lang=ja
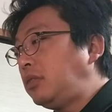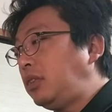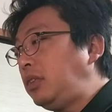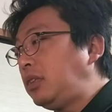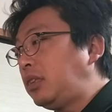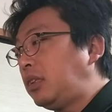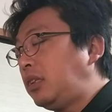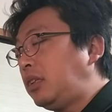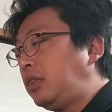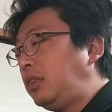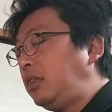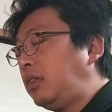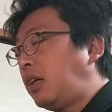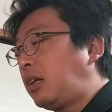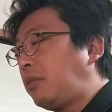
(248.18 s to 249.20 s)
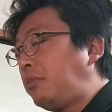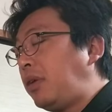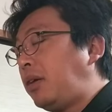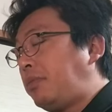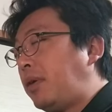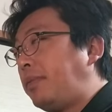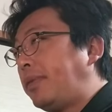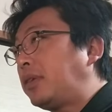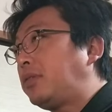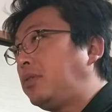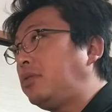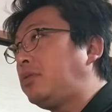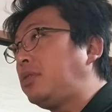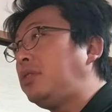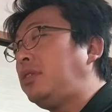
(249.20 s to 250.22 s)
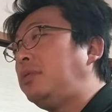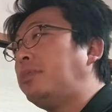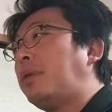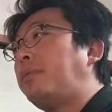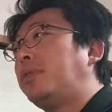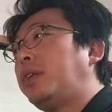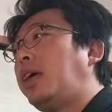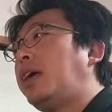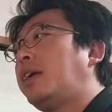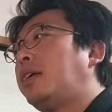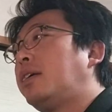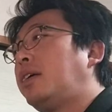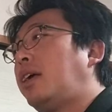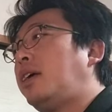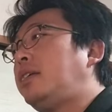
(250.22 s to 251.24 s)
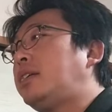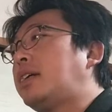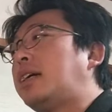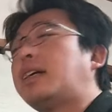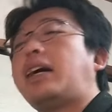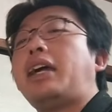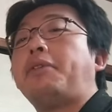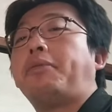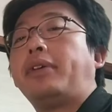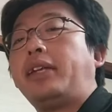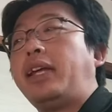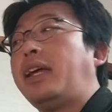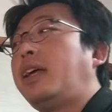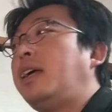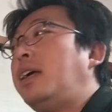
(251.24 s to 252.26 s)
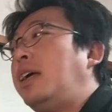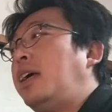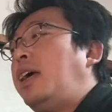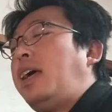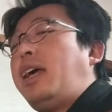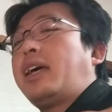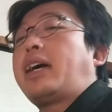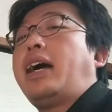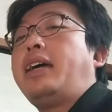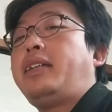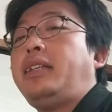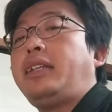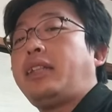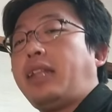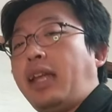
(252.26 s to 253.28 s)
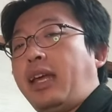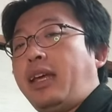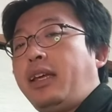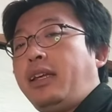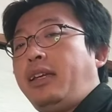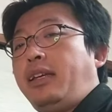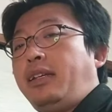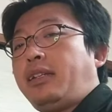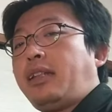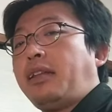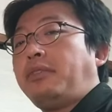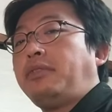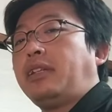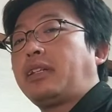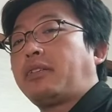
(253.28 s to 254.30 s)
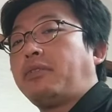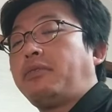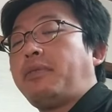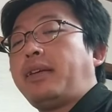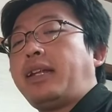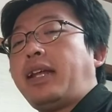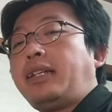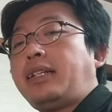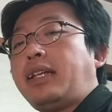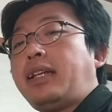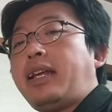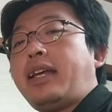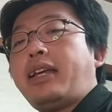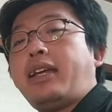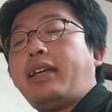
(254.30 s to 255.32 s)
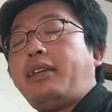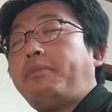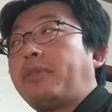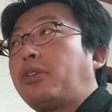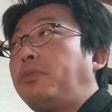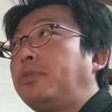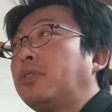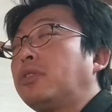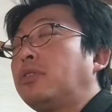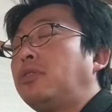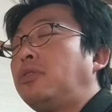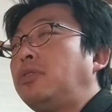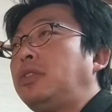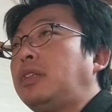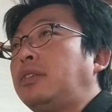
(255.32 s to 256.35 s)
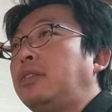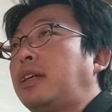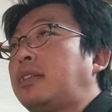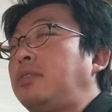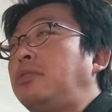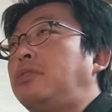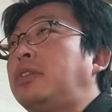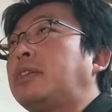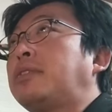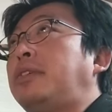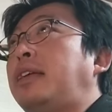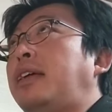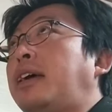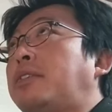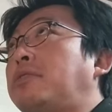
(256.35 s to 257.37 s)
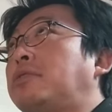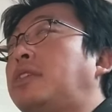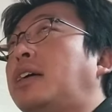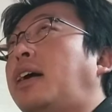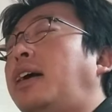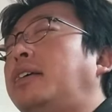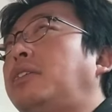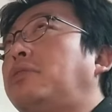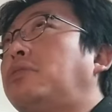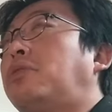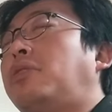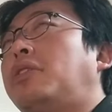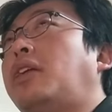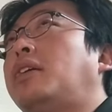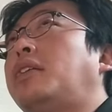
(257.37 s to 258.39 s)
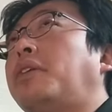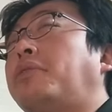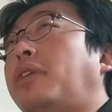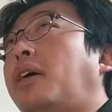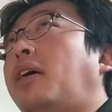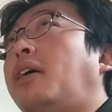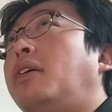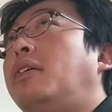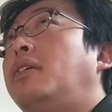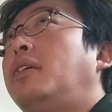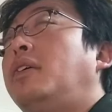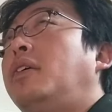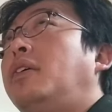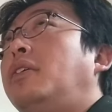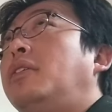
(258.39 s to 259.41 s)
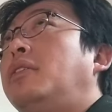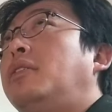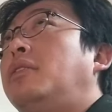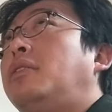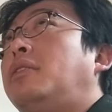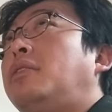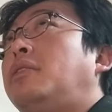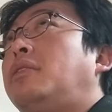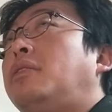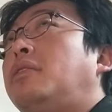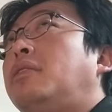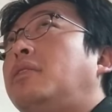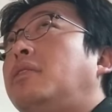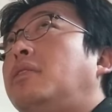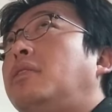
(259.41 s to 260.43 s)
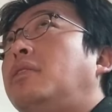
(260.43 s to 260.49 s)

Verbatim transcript: 何かで、なんかまあまあまあ、ちょいちょい今もね、えー、時間外はね、えー、買いに行って、行ってるんですけど、まあ、何せね、今、小物の方に行ってるんで、あっちの方だとね、アジオスタが履いてるところはないんだよな。うん。